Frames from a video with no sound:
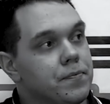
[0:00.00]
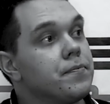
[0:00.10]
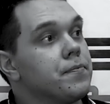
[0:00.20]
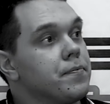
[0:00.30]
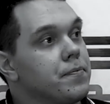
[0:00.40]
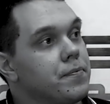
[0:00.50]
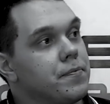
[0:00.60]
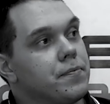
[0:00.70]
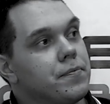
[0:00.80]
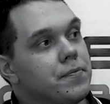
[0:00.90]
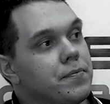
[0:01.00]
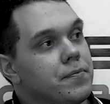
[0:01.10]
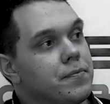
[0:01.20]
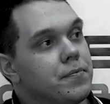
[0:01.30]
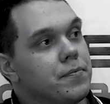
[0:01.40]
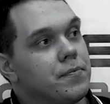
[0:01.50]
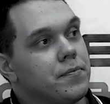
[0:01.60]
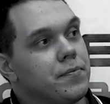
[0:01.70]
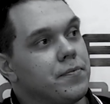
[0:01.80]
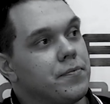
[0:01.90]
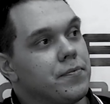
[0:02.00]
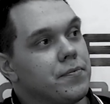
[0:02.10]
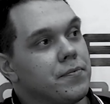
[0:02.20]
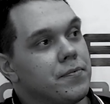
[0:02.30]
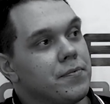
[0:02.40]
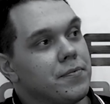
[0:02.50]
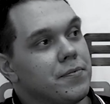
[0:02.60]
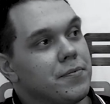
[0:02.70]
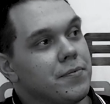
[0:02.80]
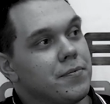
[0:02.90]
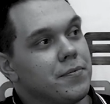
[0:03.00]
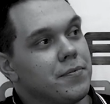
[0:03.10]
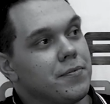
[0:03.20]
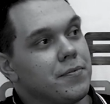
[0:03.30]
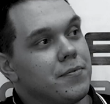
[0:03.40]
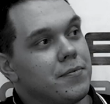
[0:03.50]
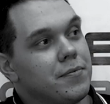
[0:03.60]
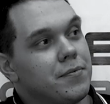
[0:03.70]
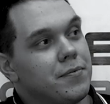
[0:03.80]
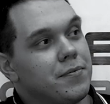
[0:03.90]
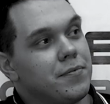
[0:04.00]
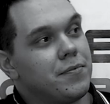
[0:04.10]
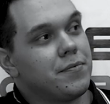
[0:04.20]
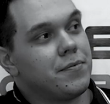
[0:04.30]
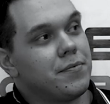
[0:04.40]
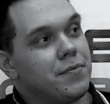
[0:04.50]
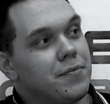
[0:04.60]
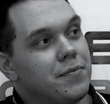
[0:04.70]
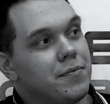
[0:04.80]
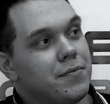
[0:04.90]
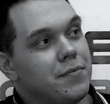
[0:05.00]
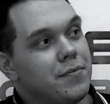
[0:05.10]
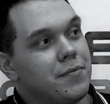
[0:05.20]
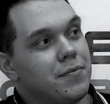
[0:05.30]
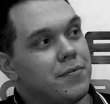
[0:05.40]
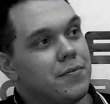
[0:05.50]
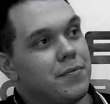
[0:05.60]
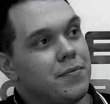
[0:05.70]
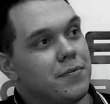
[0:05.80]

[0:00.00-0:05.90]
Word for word: Расскажи на своем примере, когда мы улетели в Екатеринбург, а ты не отключил усилителя,